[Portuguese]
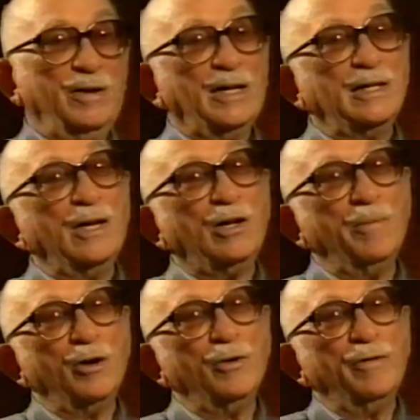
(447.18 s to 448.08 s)
O verdadeiro
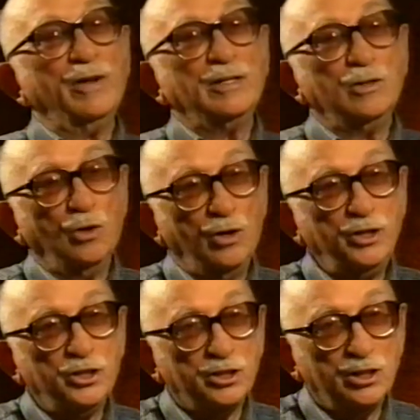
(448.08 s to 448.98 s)
que morreu em
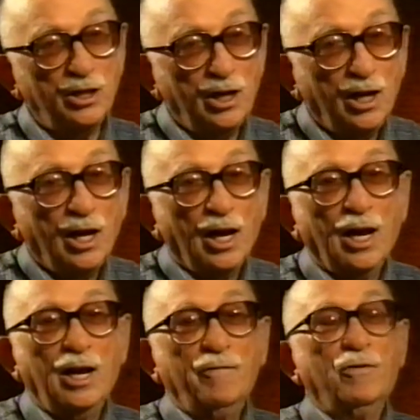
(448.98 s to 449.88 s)
92,
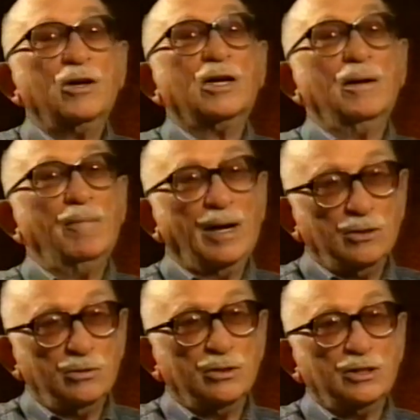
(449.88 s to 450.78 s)
ele foi
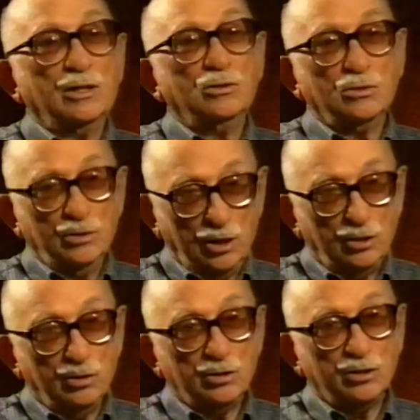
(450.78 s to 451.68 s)
cremado nos Estados
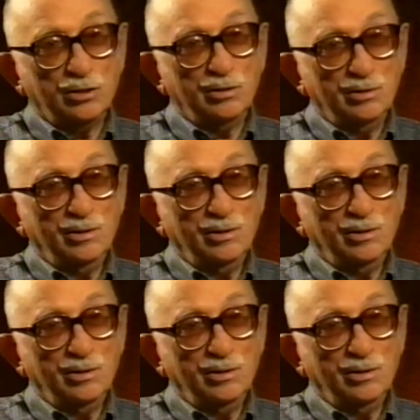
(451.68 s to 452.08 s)
Unidos